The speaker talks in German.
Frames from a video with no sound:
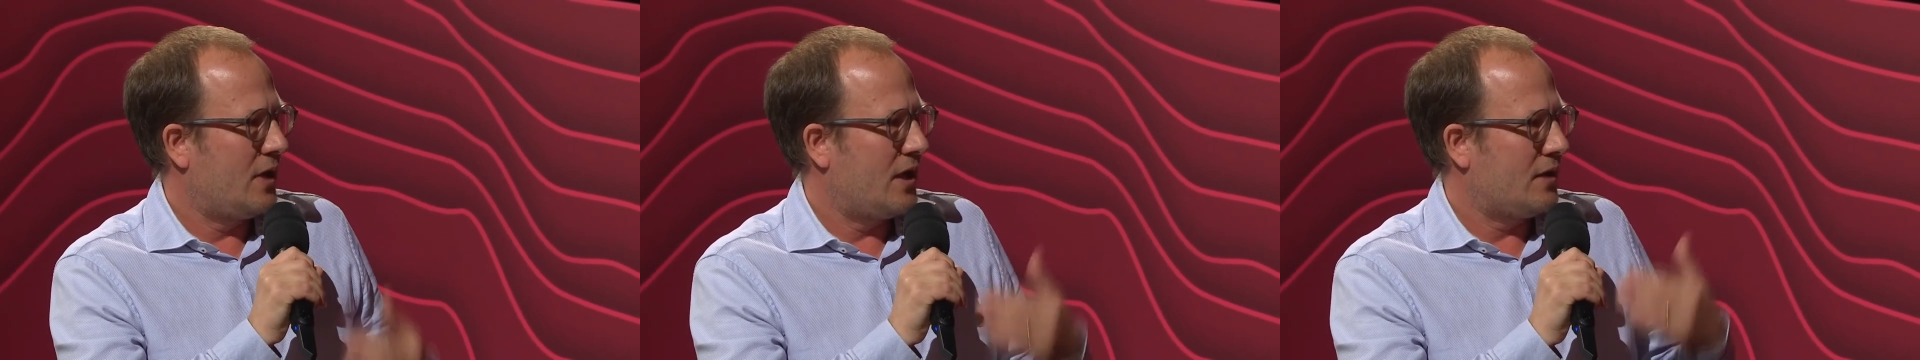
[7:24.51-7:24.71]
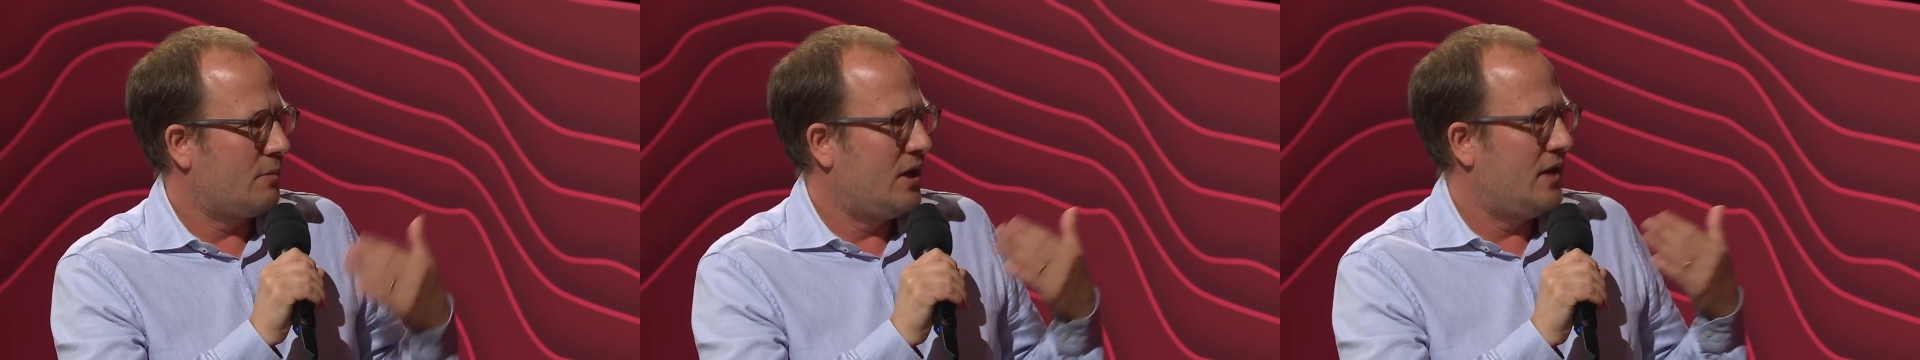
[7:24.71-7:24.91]

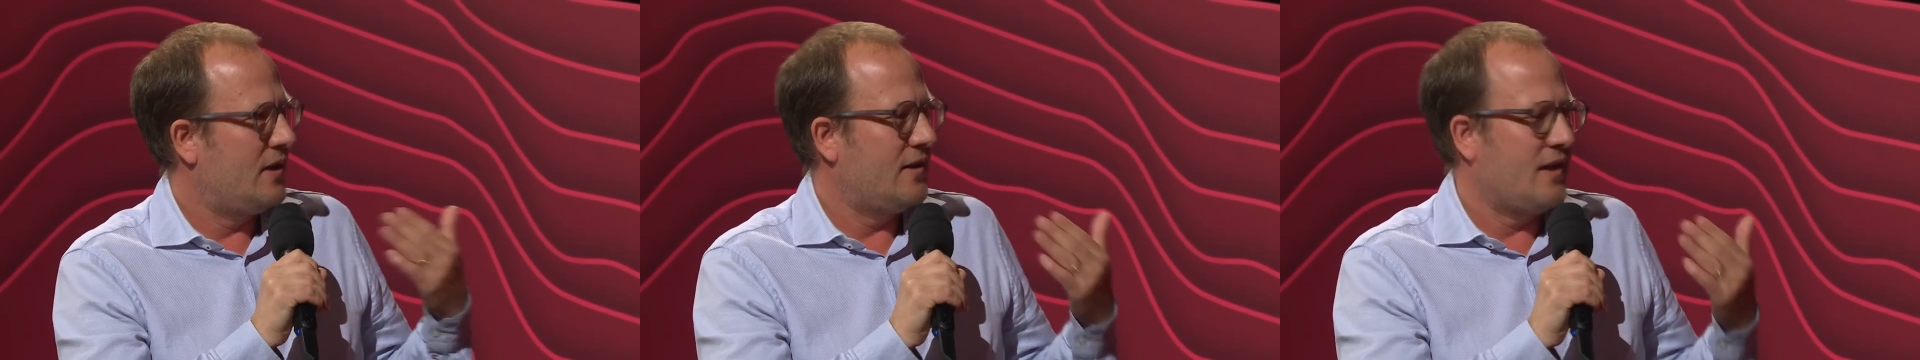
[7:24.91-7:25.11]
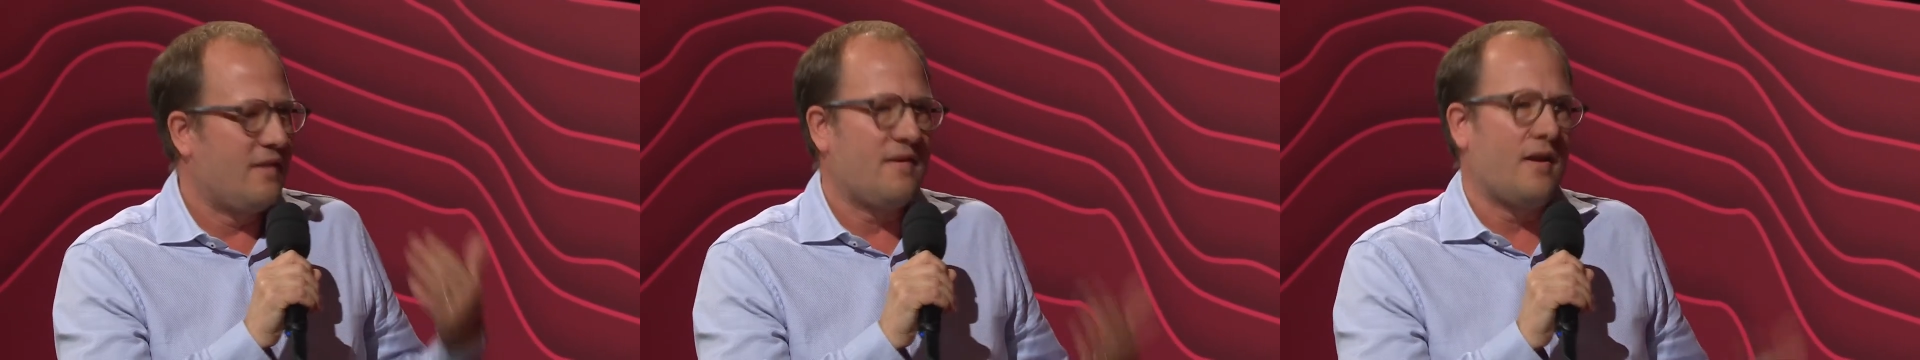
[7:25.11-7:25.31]
hat man die
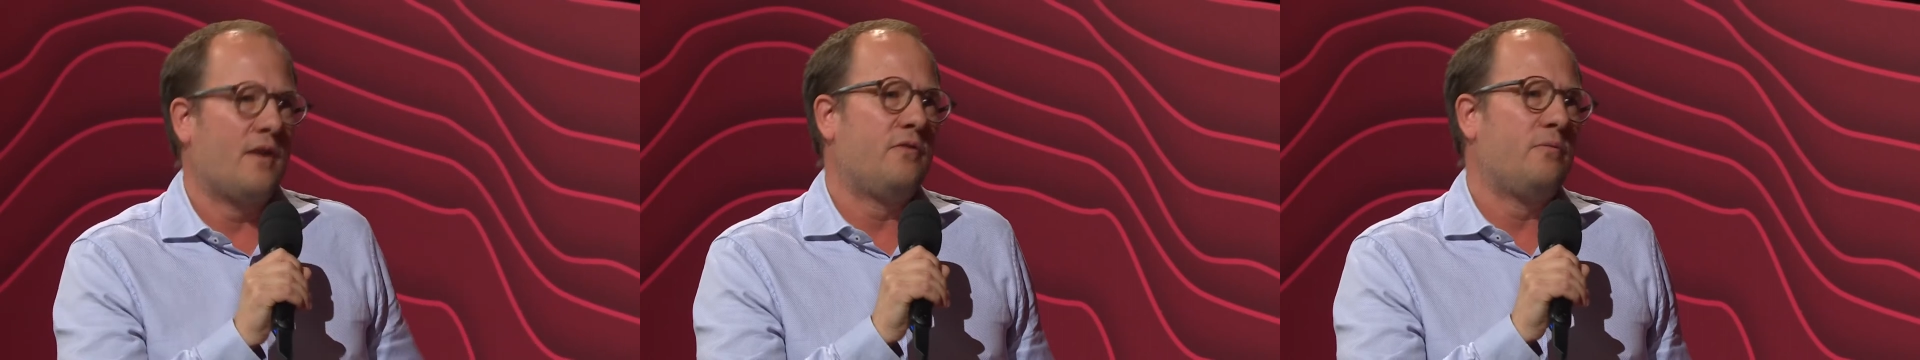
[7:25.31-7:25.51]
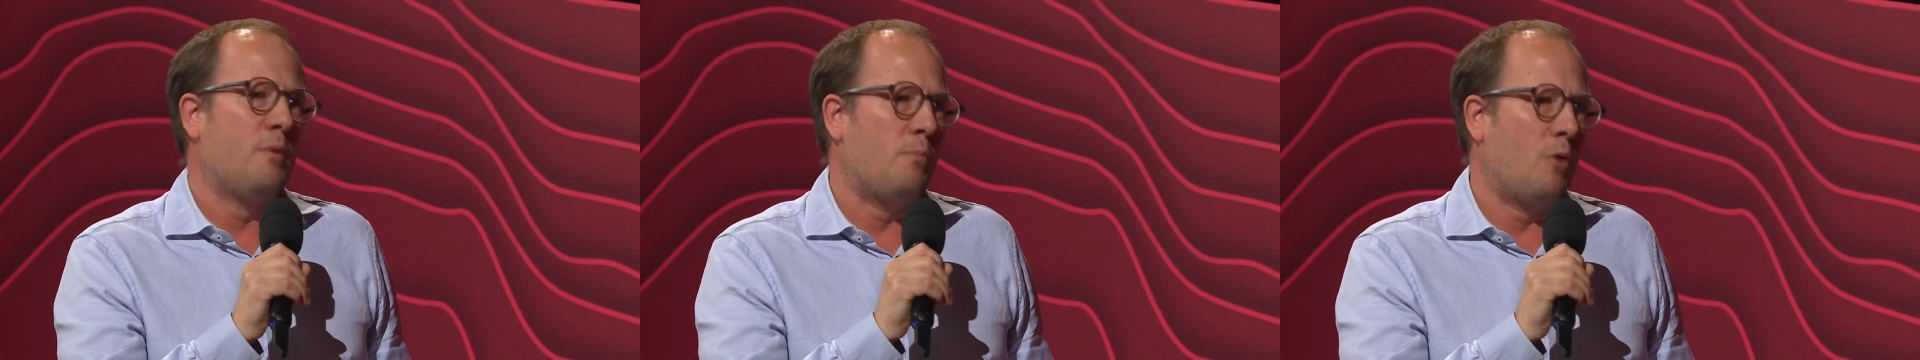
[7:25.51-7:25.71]
Tendenz,
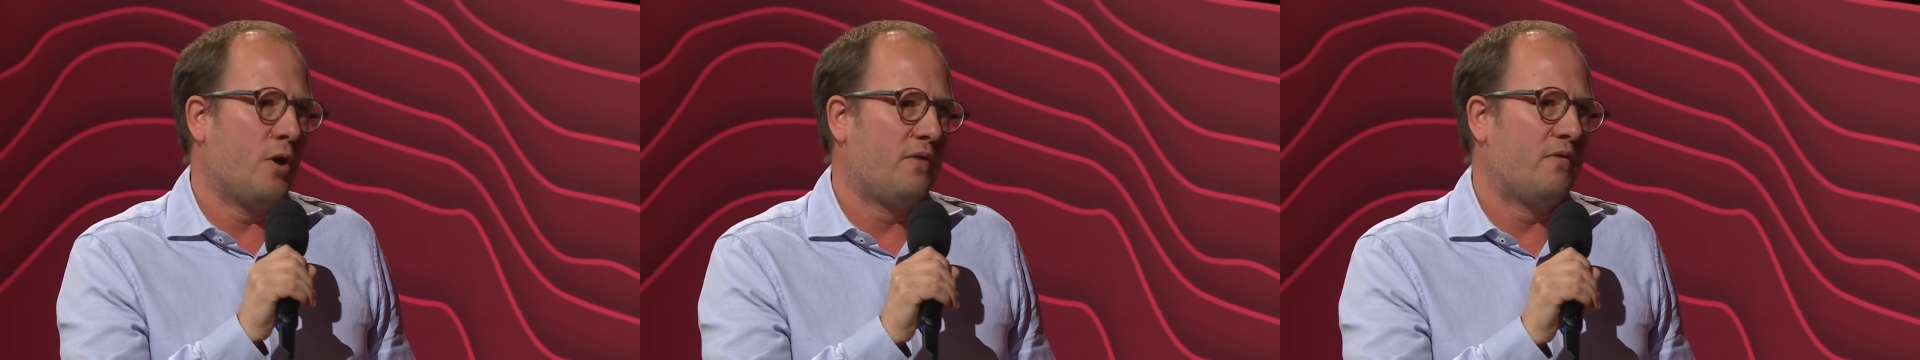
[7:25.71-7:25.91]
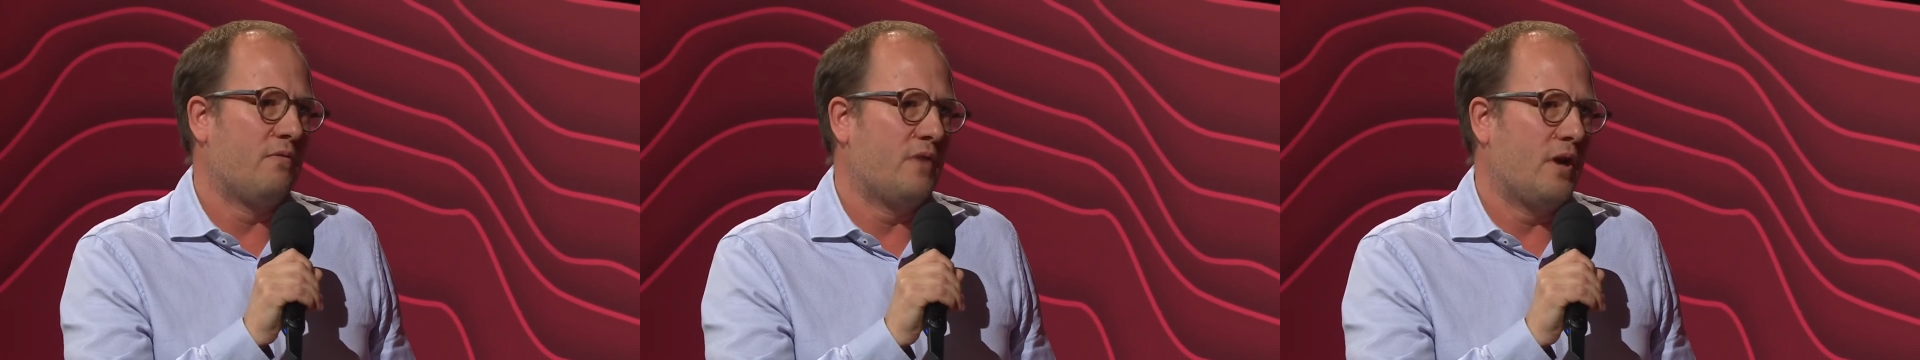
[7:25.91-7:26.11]
alles über
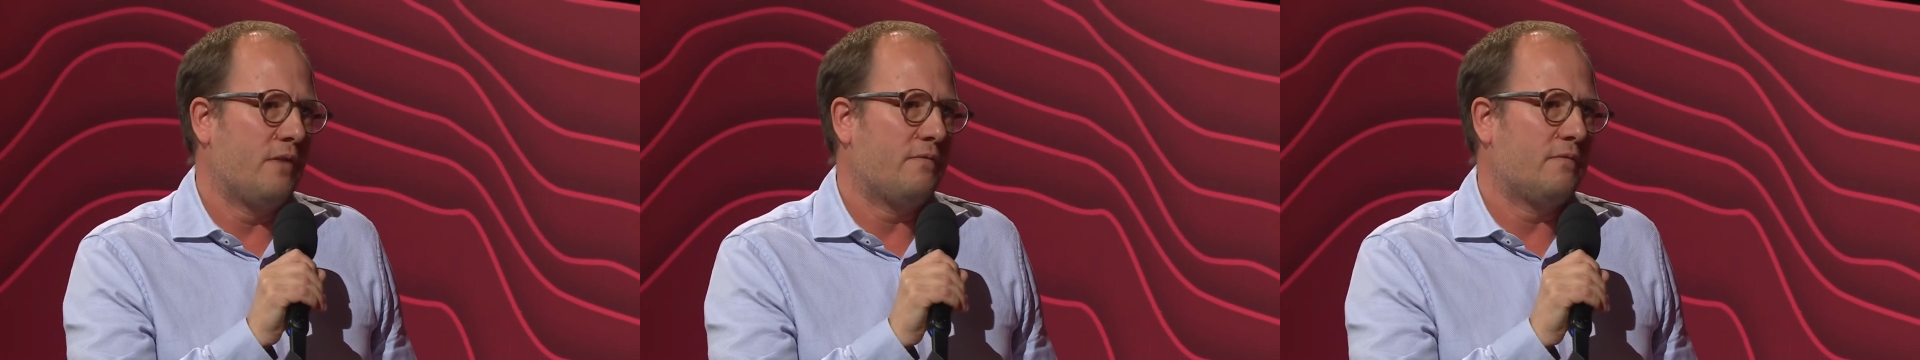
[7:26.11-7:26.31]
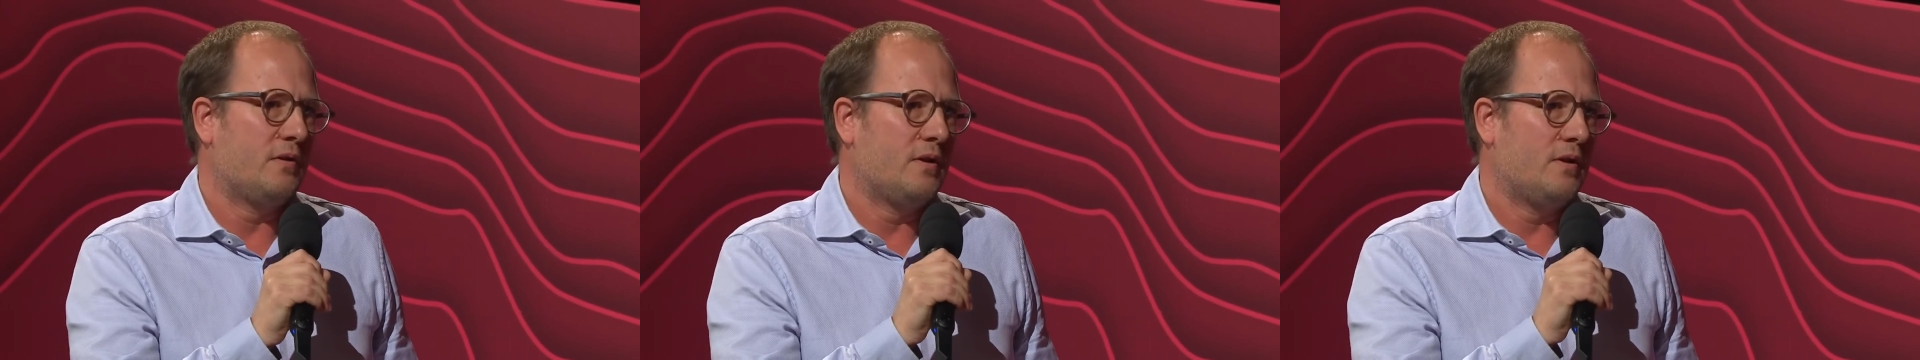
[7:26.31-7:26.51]
Bord zu
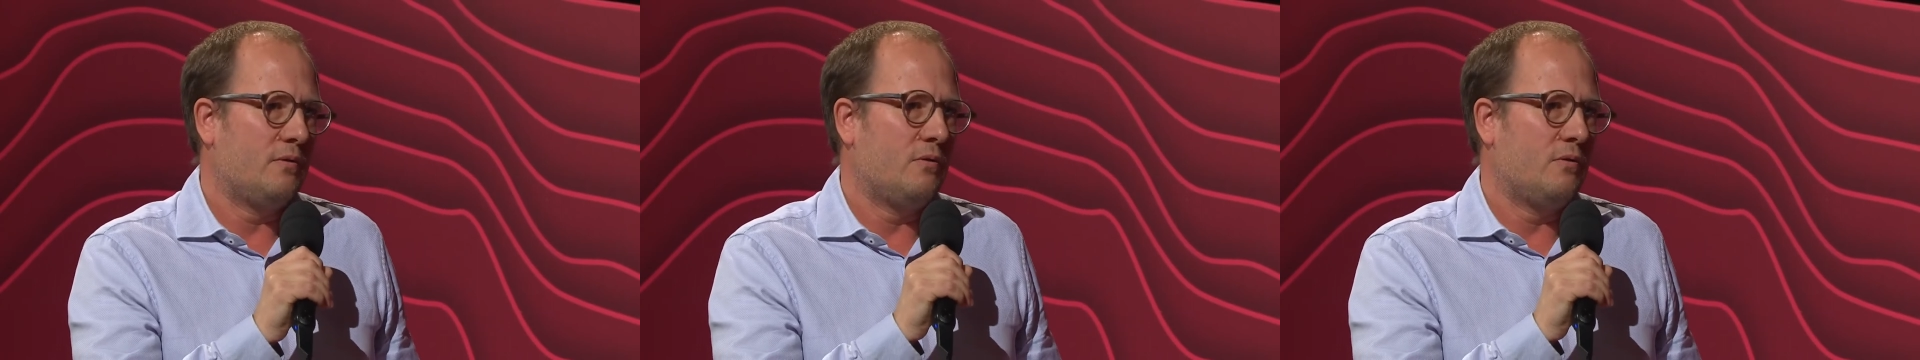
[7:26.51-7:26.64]
werfen.